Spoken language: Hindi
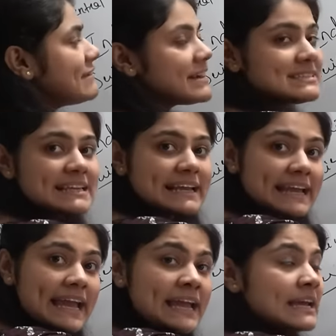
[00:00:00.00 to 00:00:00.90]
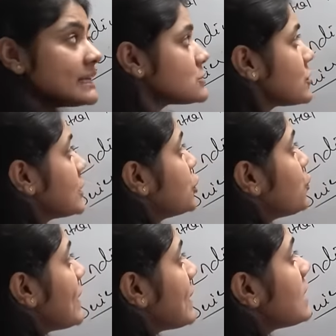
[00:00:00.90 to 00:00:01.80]
D1 से लेके ये सॉरी
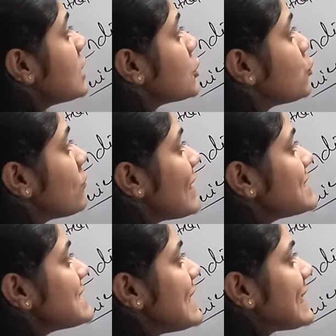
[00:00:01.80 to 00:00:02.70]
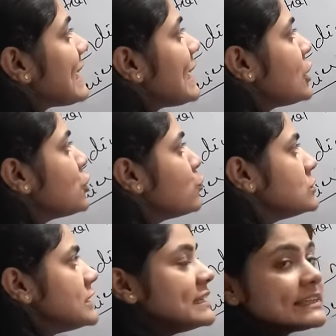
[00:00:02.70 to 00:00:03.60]
Q है ना Q1 से लेके
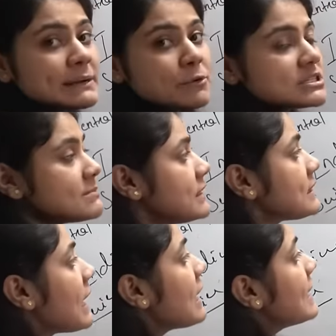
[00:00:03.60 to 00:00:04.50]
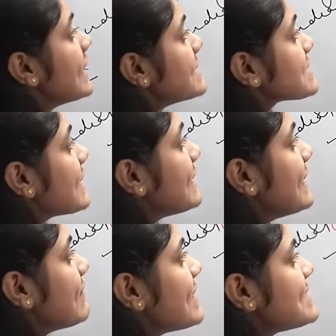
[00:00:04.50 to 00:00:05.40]
Q3 तक पॉसिबल था इसका
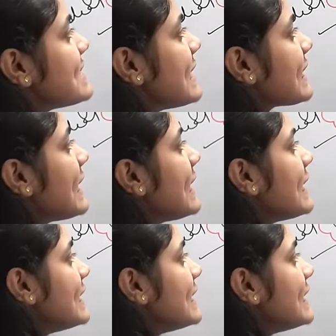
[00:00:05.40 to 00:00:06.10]
D1 से लेके